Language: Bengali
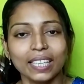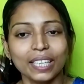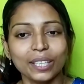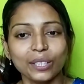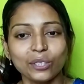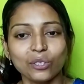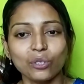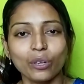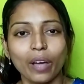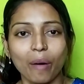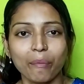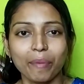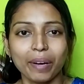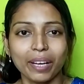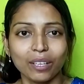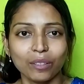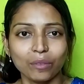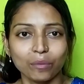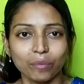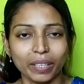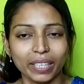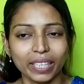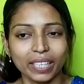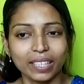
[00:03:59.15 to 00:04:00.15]
কিন্তু আমার
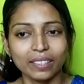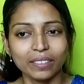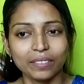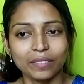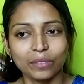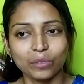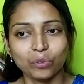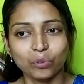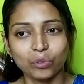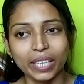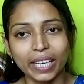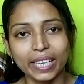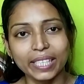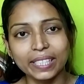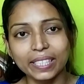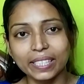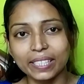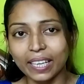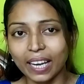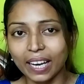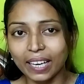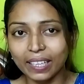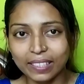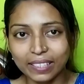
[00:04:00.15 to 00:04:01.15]
মানে সেই
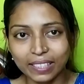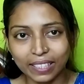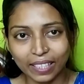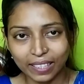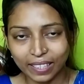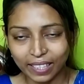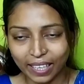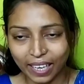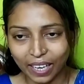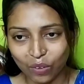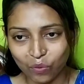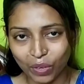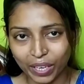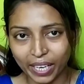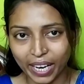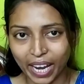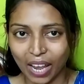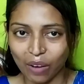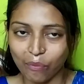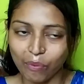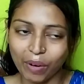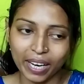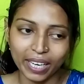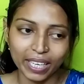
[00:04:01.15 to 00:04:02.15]
স্ট্রাকচারটা আমার
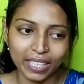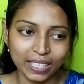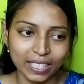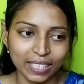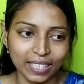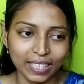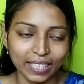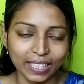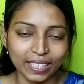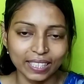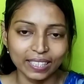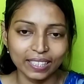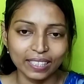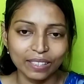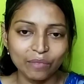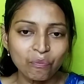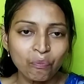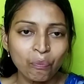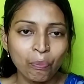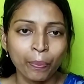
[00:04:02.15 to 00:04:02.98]
অ্যাভারেজ লেগেছে